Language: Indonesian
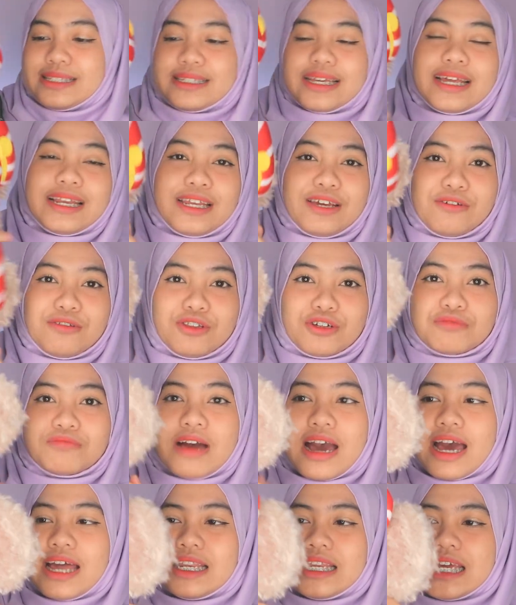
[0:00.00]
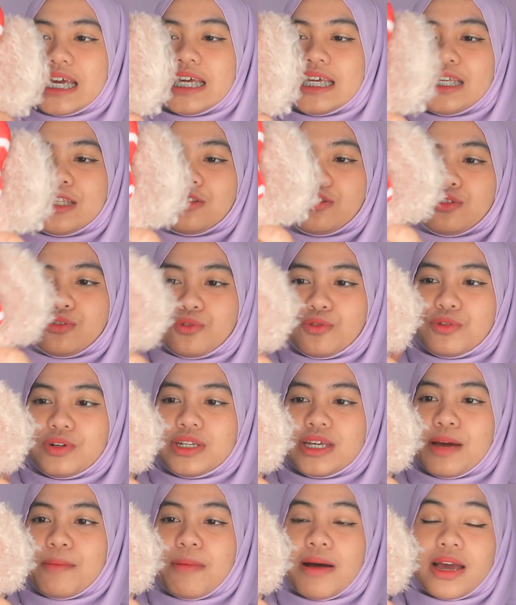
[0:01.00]
jadi untuk bahannya itu
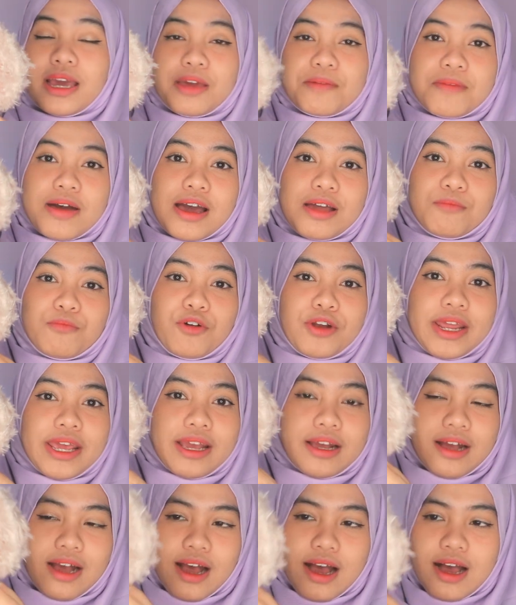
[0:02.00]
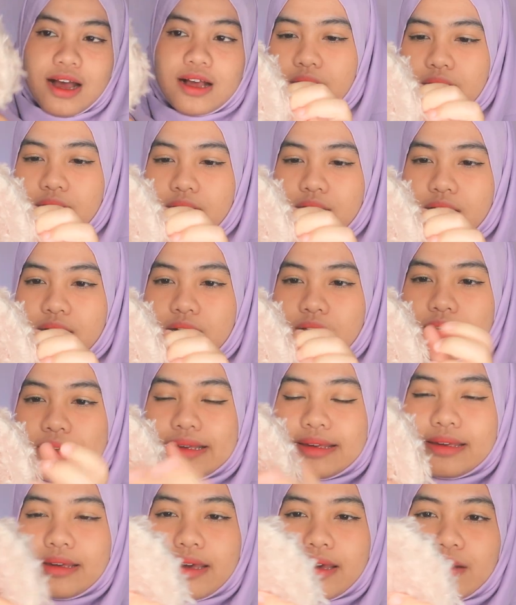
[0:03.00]
dia pakai bahan boneka yang
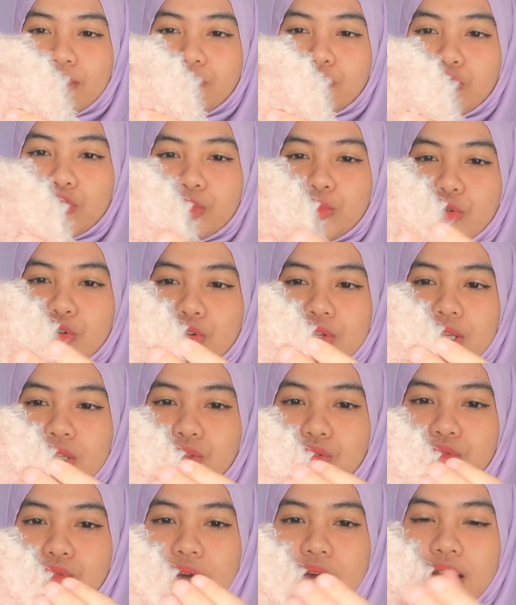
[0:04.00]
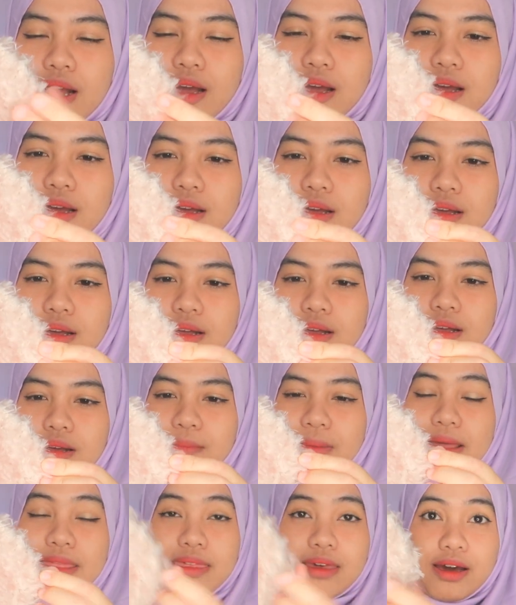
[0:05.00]
kayak bulu-bulunya tuh agak
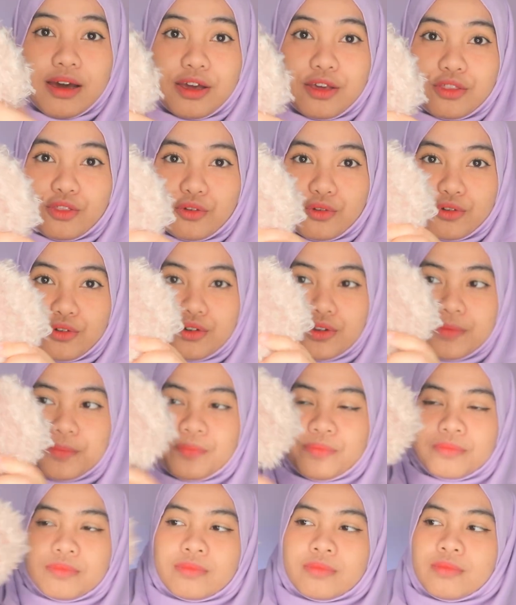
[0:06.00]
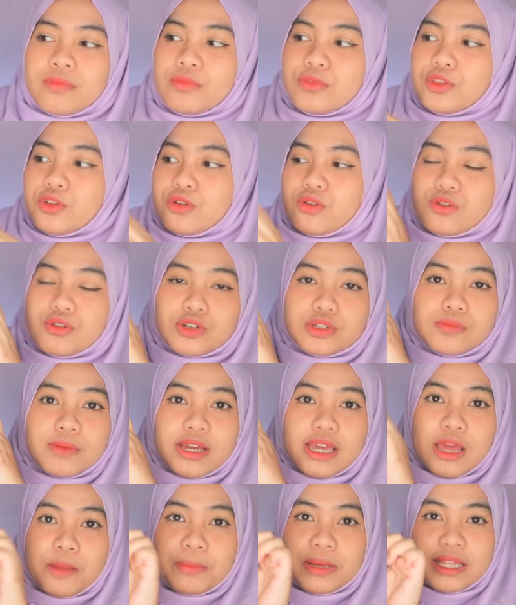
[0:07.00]
panjang gitu terus
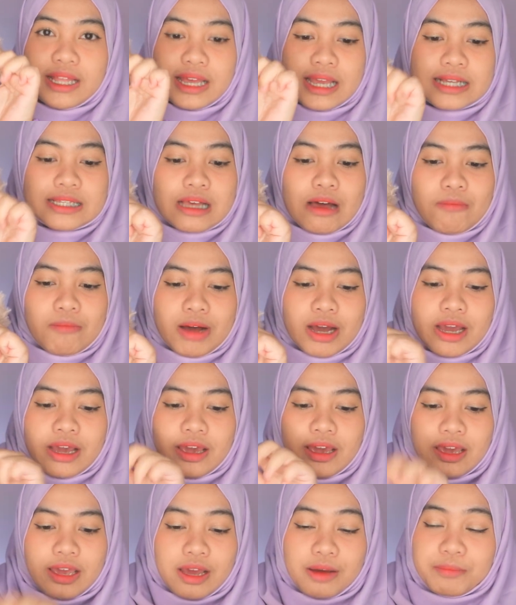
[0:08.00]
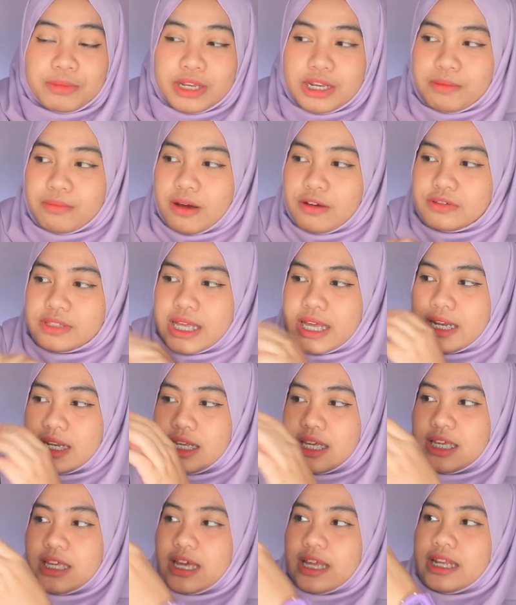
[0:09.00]
bagian pitanya sama kayak yang mini Mouse
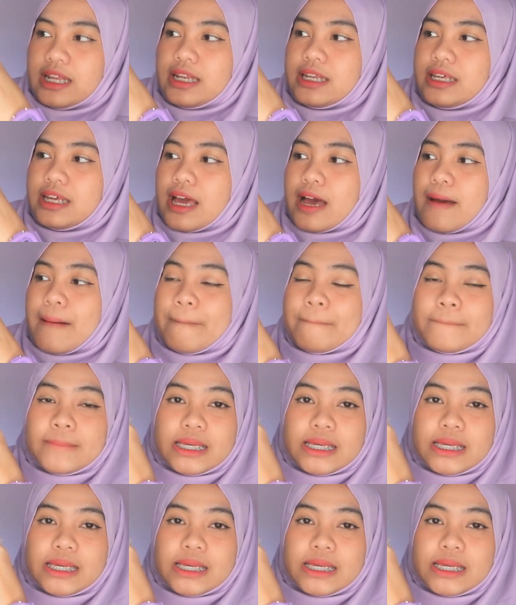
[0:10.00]
tadi jadi dia